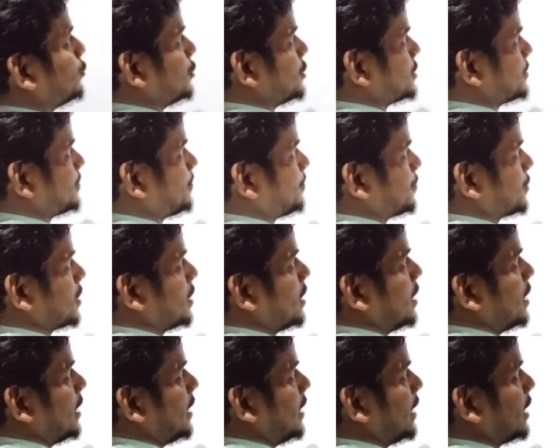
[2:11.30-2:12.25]
একুশ
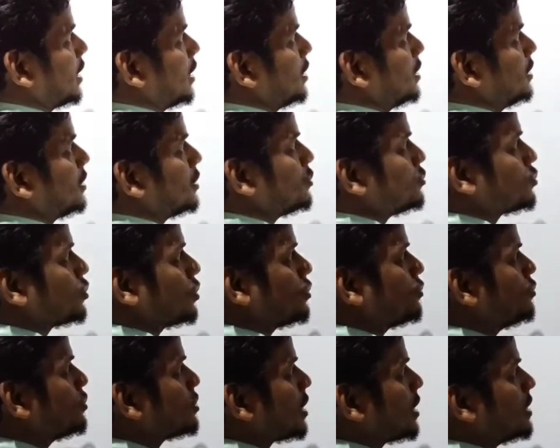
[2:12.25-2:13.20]
এখানে তিনশো
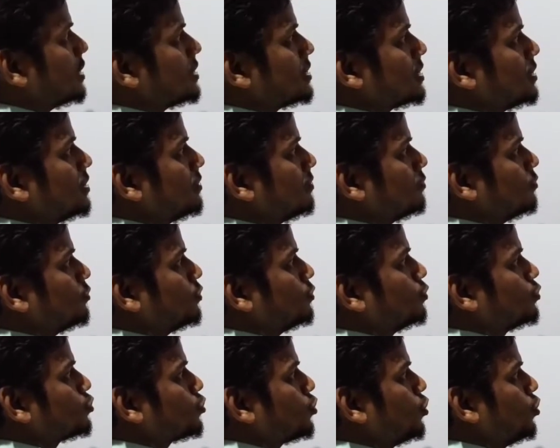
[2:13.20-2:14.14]
একুশ আর নিচে
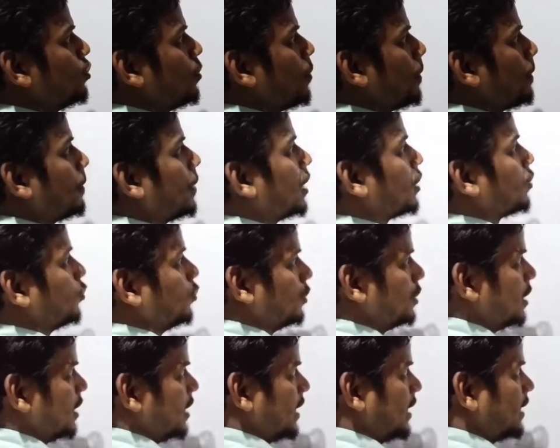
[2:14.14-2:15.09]
দুশো বারো
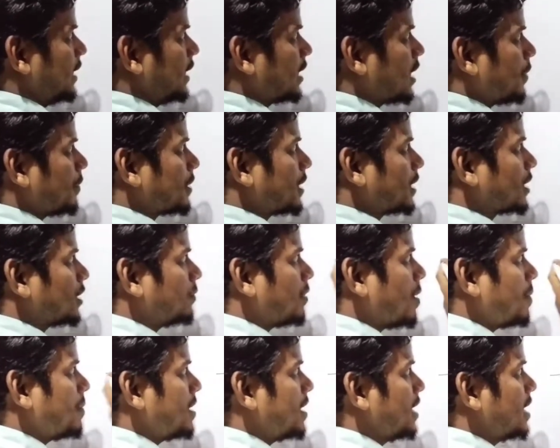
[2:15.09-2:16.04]
এটাকে আমরা
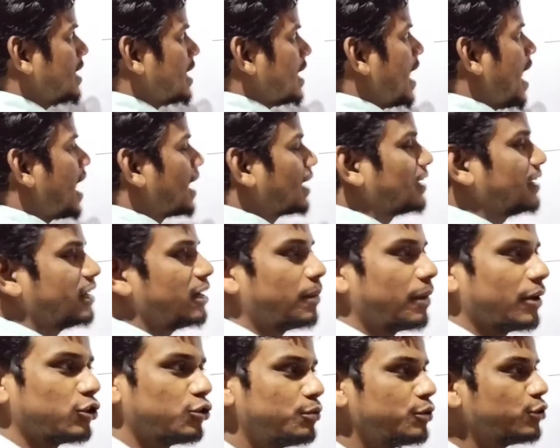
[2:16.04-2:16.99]
কিভাবে এক লাইনের
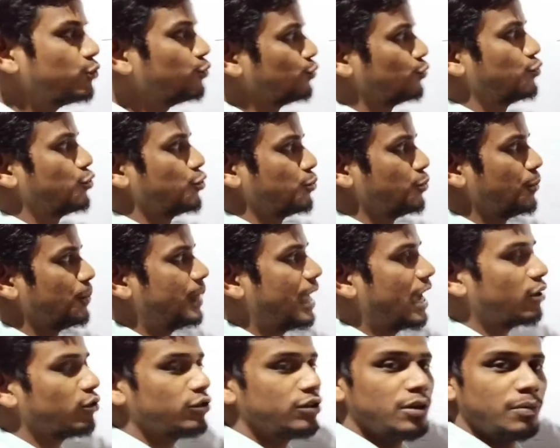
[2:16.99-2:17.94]
মাধ্যমে গুণ করব
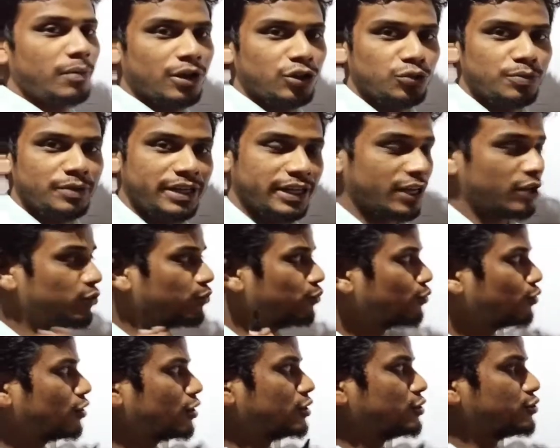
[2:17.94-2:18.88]
এক লাইনের মাধ্যমে এটাকে
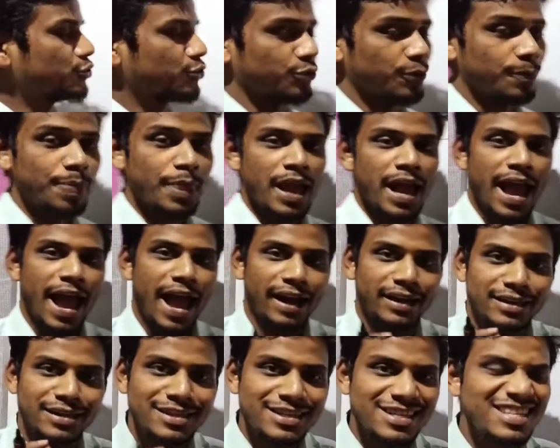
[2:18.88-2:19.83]
গুণ করার জন্য
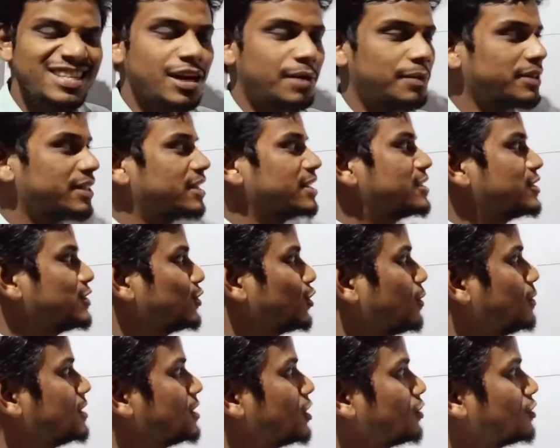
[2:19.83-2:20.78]
একটা ট্রিক আমাদেরকে শিখতে
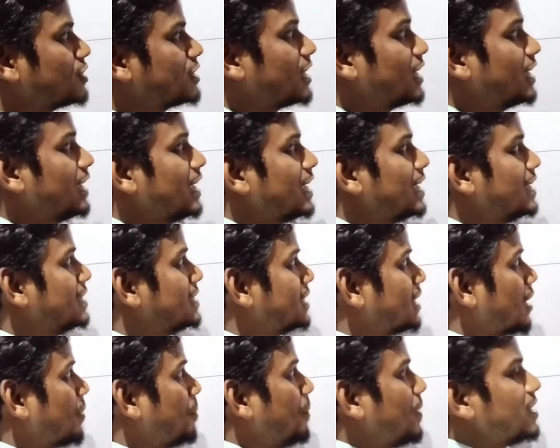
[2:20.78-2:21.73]
হবে যেটা হচ্ছে
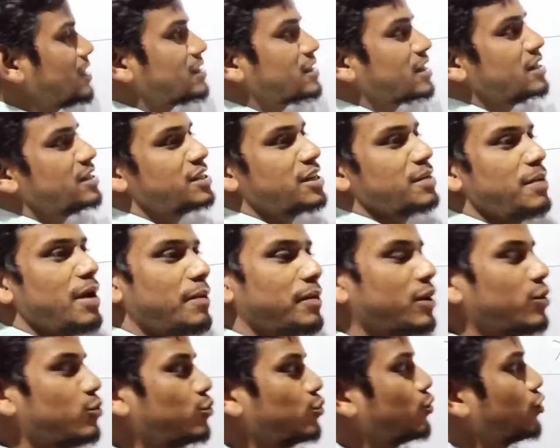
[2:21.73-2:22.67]
যেটা পাঁচটা স্টেপে
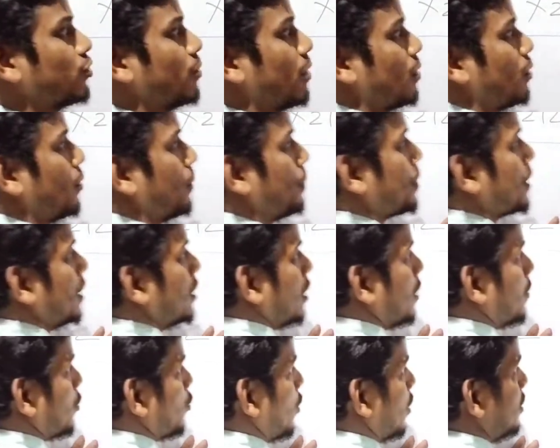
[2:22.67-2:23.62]
আমরা গুণ করতে পারবো
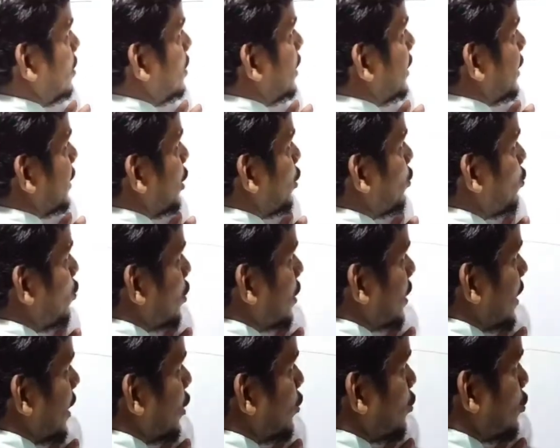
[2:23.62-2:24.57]
নাম্বার ওয়ান
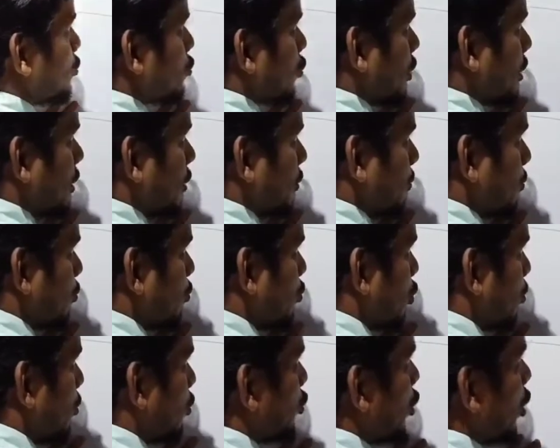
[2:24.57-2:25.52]
এককে একক সংখ্যা দিয়ে গুণ করব